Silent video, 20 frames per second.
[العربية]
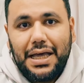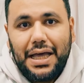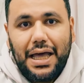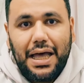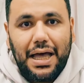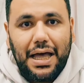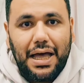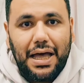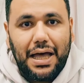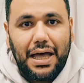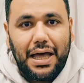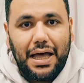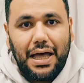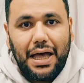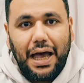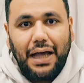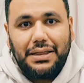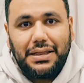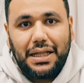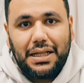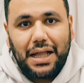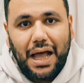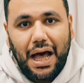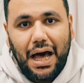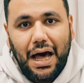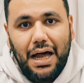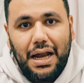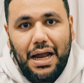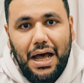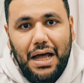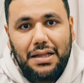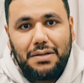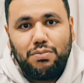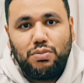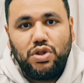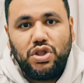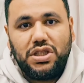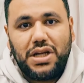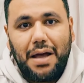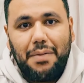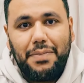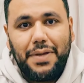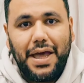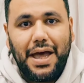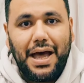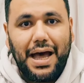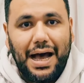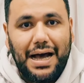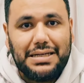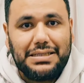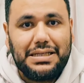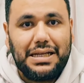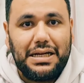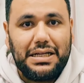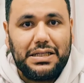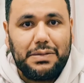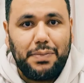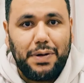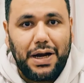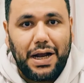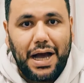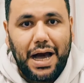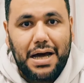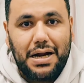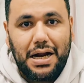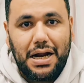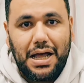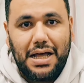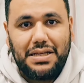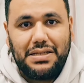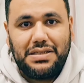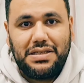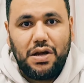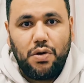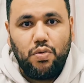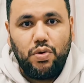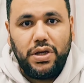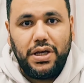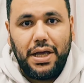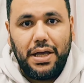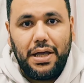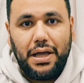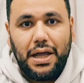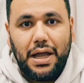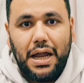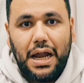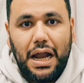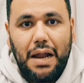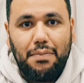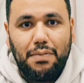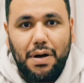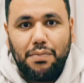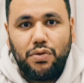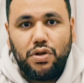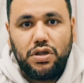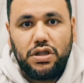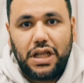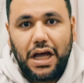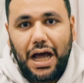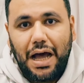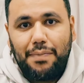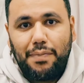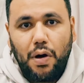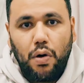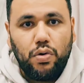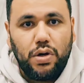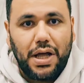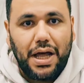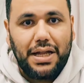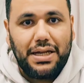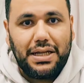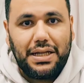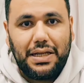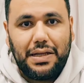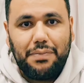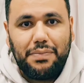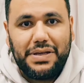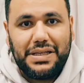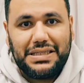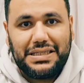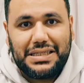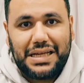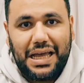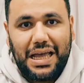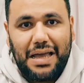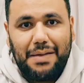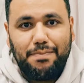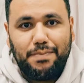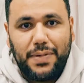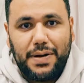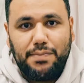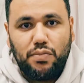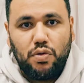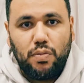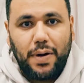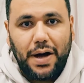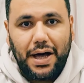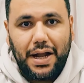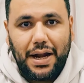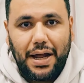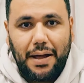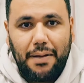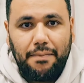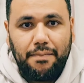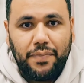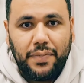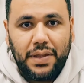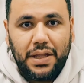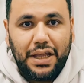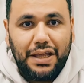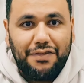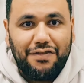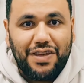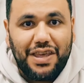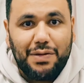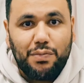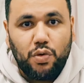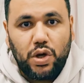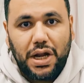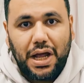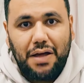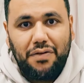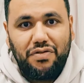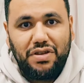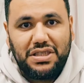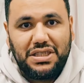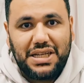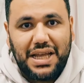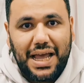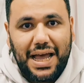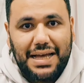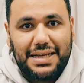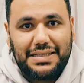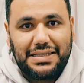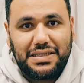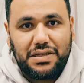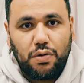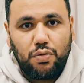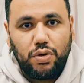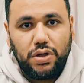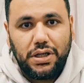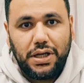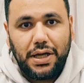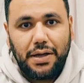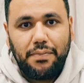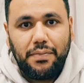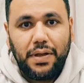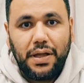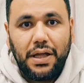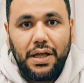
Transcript: آه، عدة حالات مشابهة حصلت بالقارة الآسيوية لما منتخب أو نادي بينسحب من مباراة في منافسة آسيوية